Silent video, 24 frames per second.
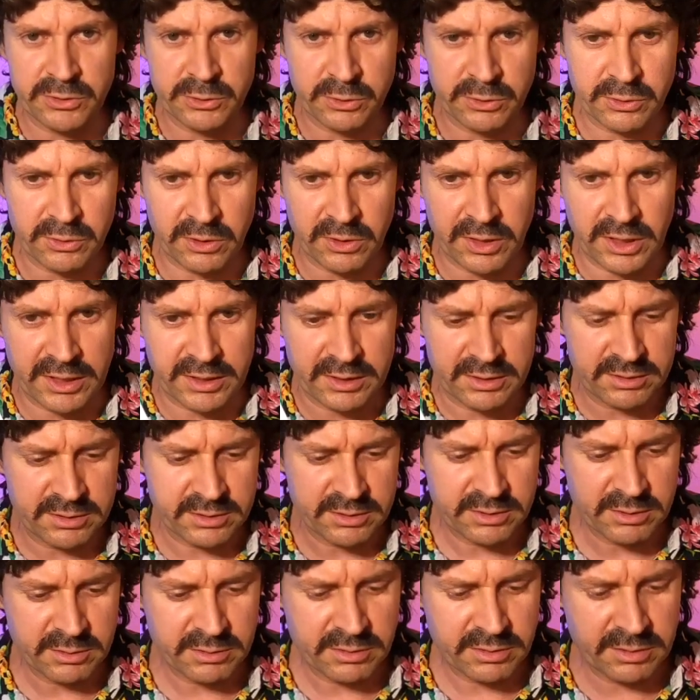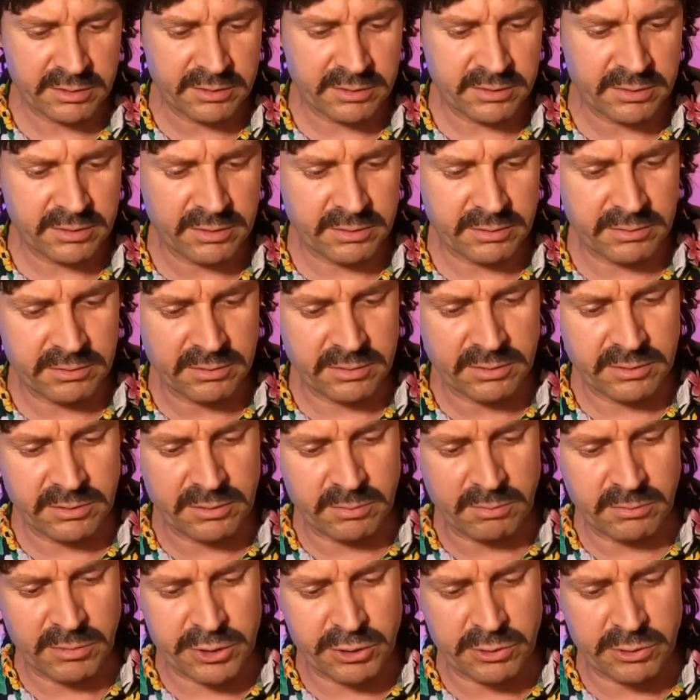ce temps-là, moi